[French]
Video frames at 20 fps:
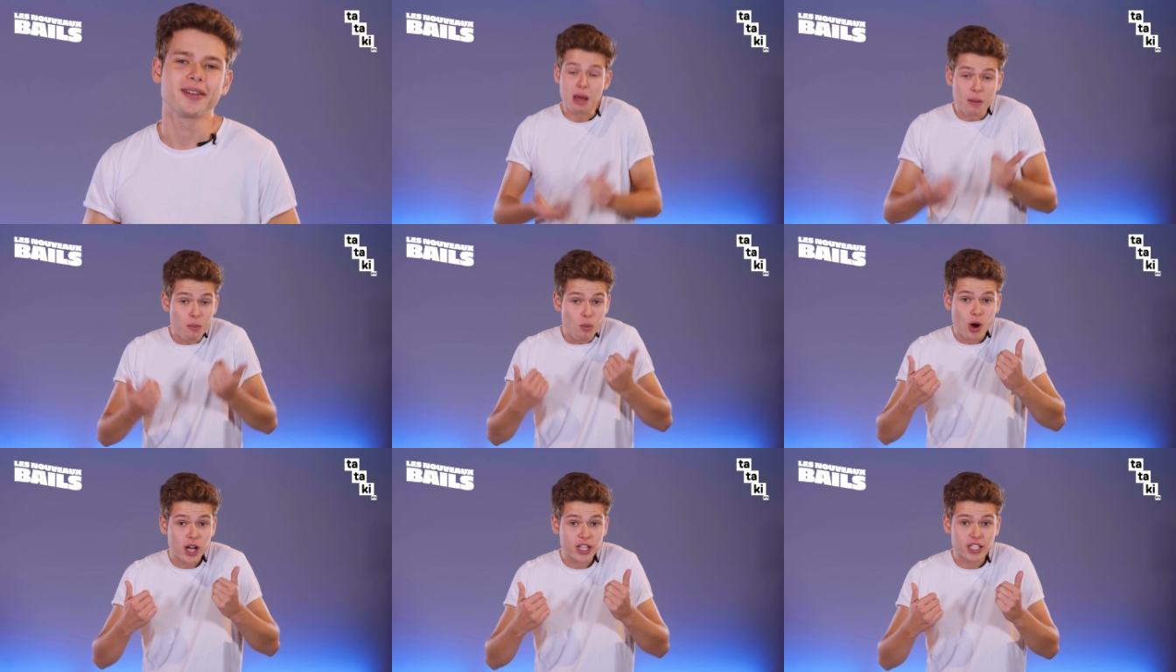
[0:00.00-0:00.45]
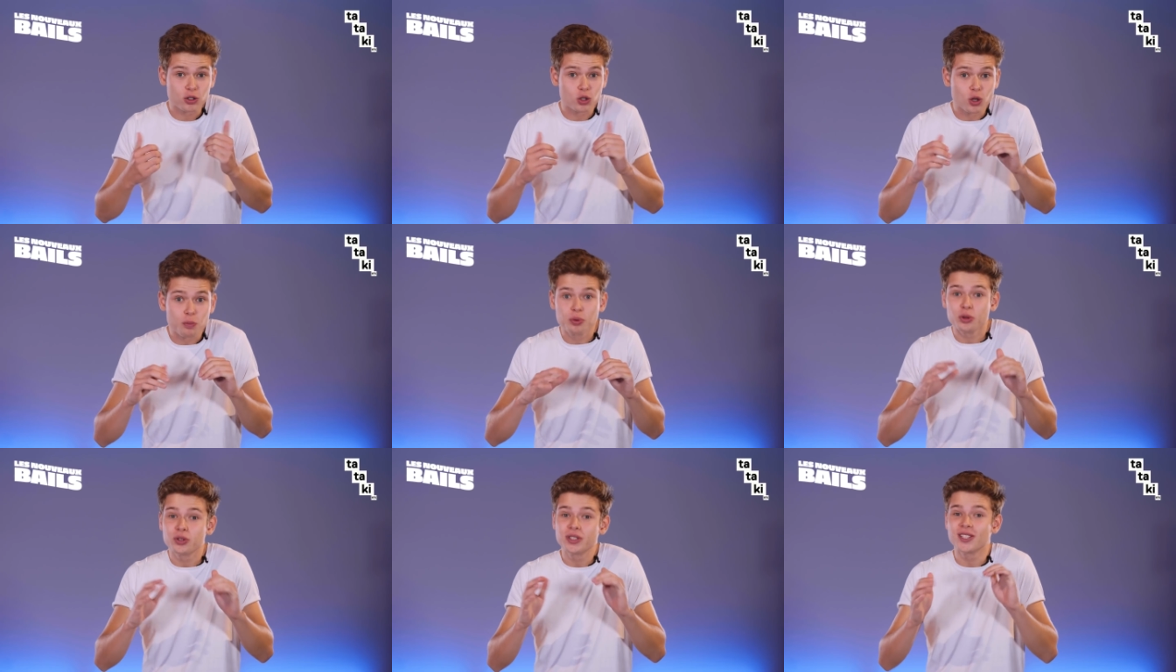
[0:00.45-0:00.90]
Même moi, j'ai
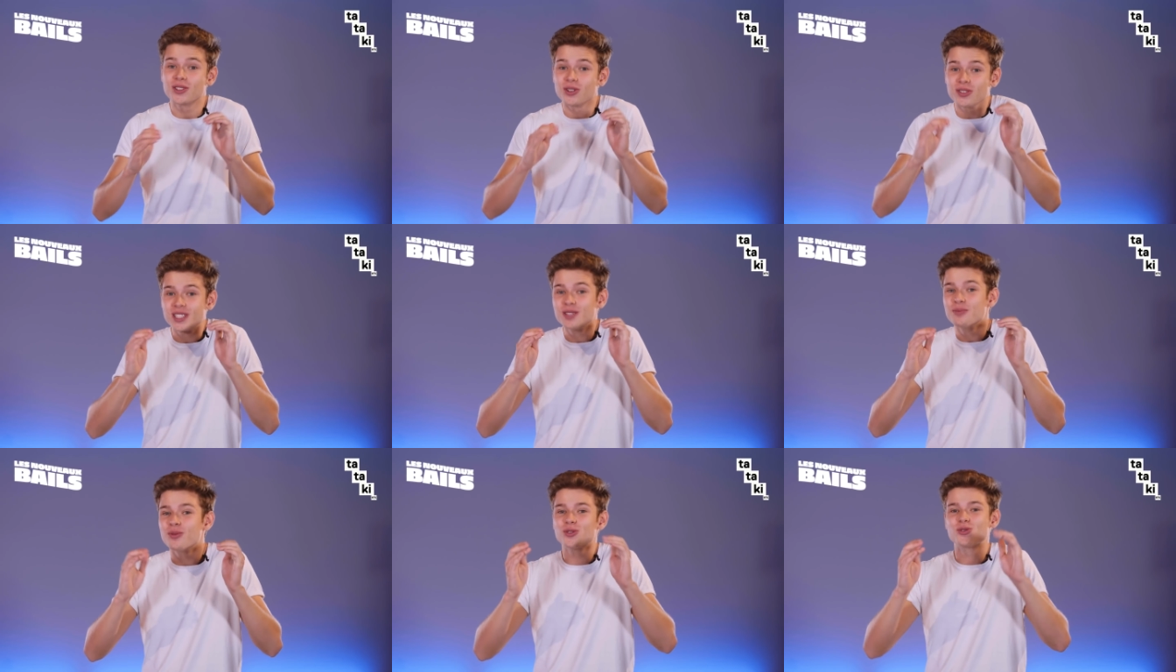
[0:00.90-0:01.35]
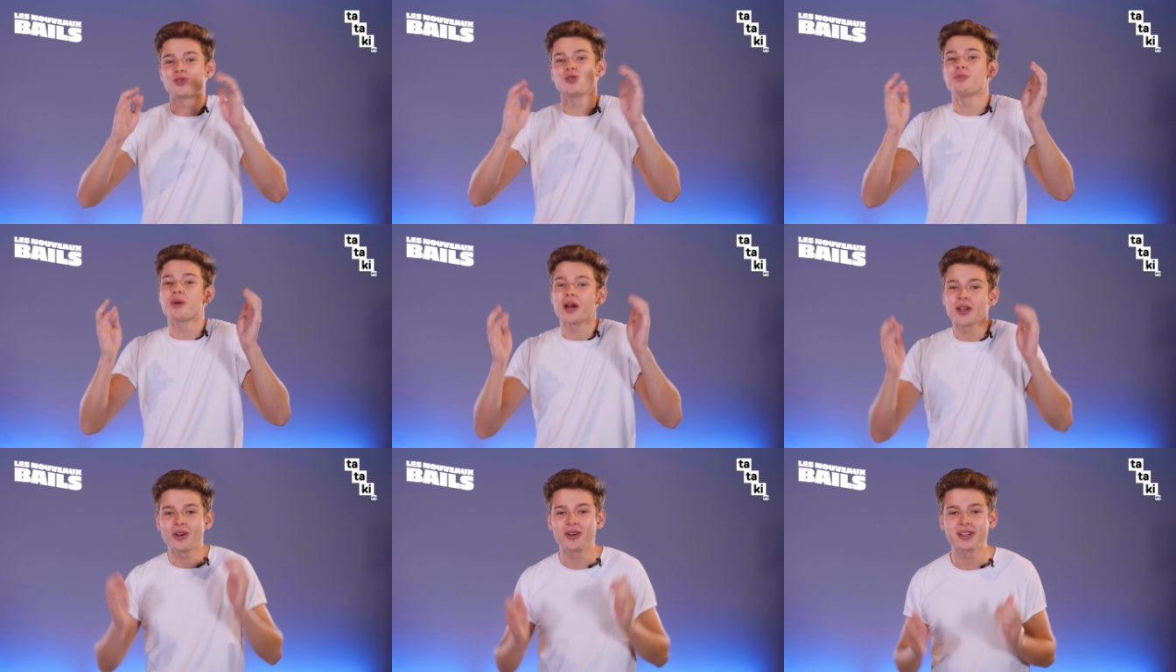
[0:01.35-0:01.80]
ce petit sentiment de
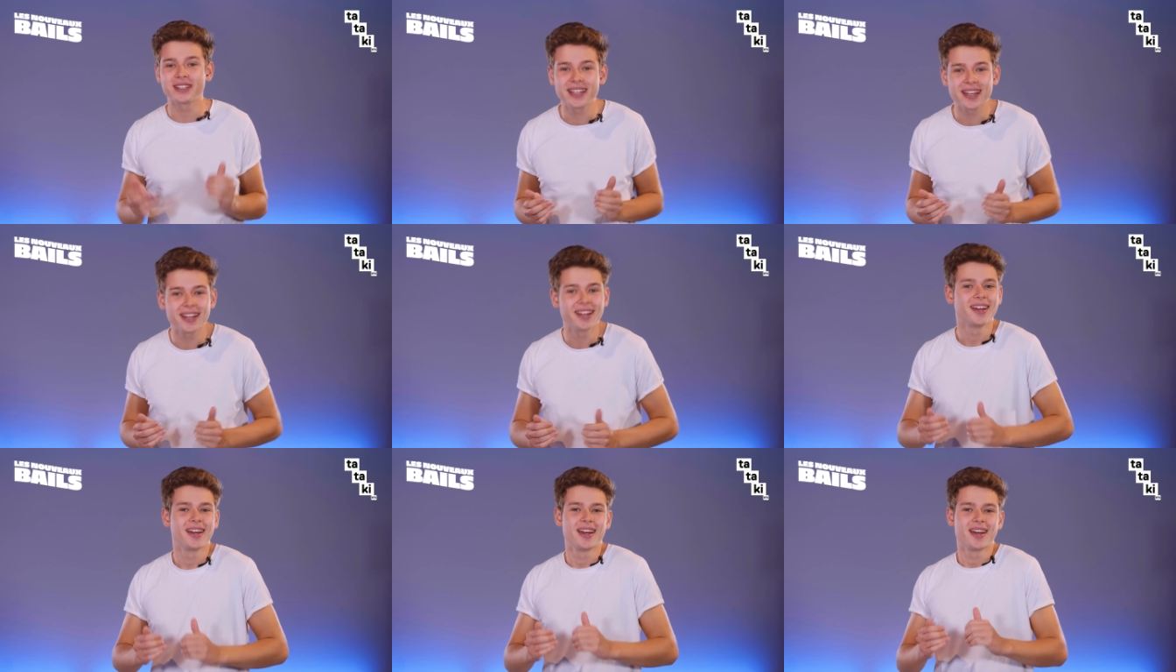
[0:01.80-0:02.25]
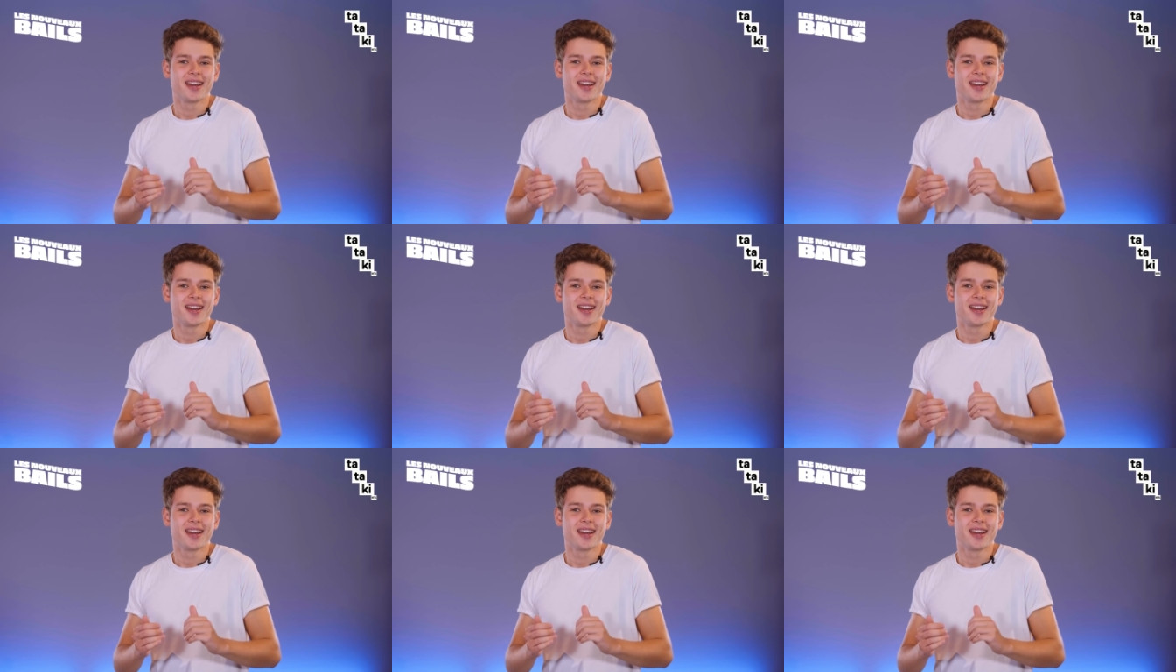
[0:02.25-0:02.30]
supériorité.